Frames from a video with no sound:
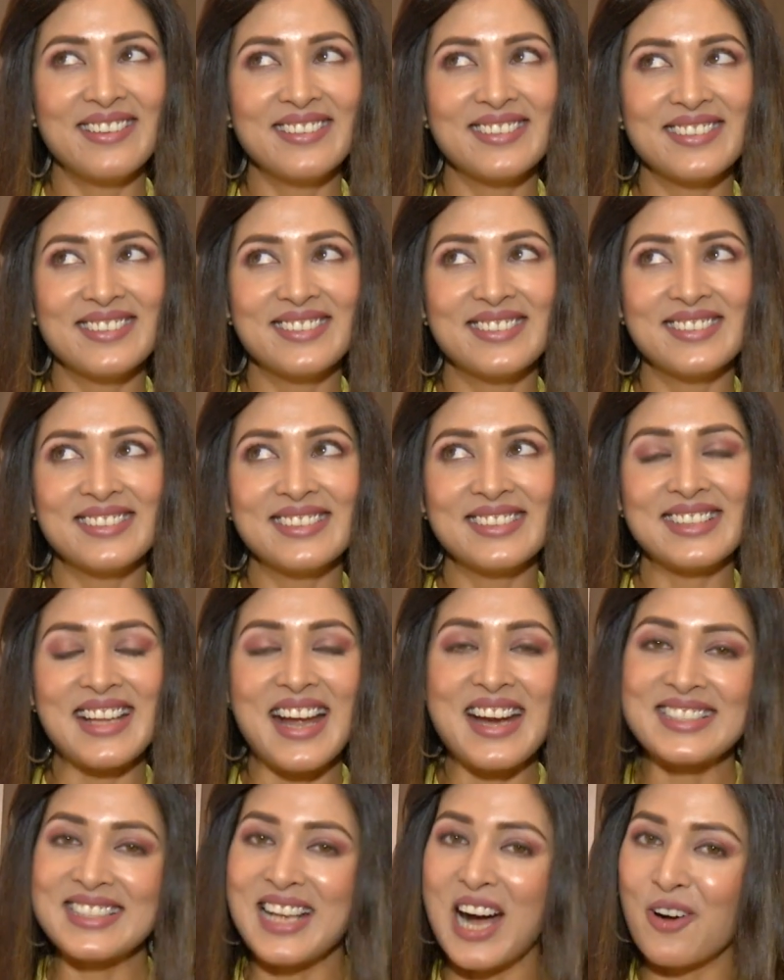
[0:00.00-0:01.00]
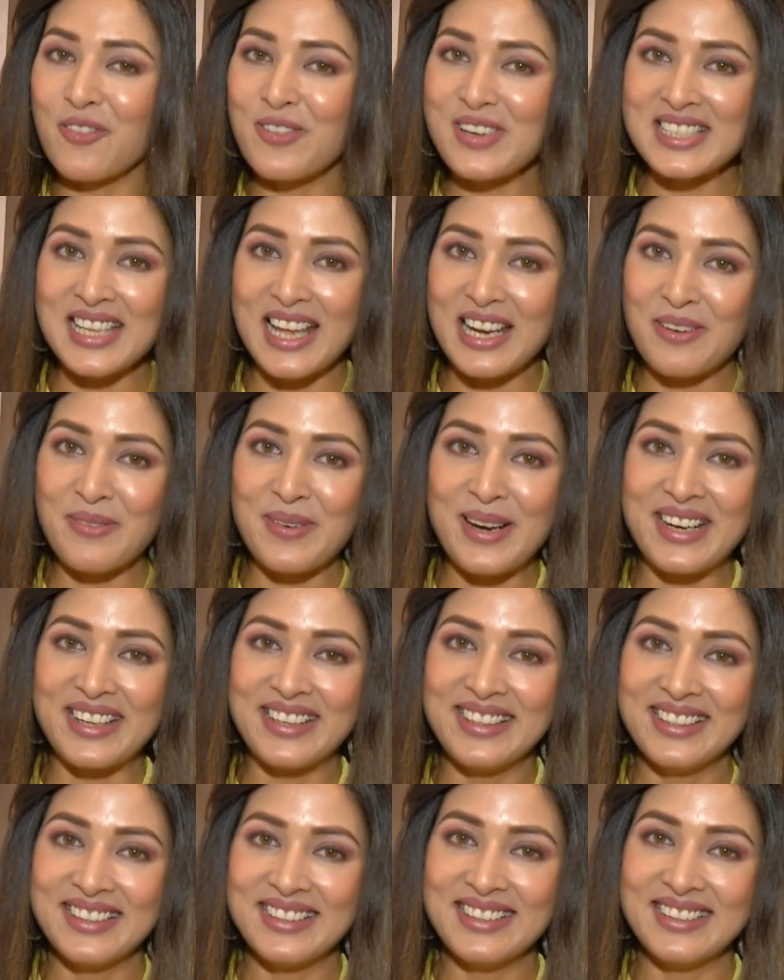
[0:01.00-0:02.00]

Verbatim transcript: एंड दैट्स हाउ वी सेलिब्रेट